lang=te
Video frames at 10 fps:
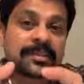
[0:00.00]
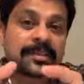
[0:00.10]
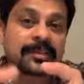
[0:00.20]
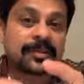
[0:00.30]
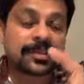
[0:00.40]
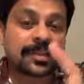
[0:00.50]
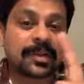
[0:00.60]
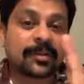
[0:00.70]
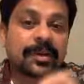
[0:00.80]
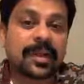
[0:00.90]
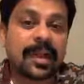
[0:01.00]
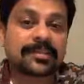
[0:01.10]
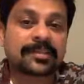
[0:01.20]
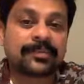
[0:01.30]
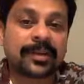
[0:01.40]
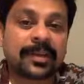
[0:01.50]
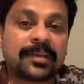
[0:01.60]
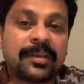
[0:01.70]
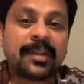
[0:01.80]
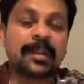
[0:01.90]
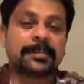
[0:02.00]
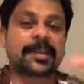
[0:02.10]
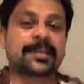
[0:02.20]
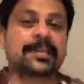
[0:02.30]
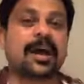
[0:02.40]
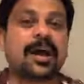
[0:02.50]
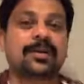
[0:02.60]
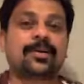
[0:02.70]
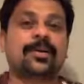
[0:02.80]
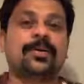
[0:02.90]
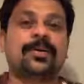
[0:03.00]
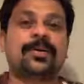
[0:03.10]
తీసినందుకు నిజంగా ఎవరైనా హ్యాట్సాఫ్ అనాలి ప్రతి దాంట్లో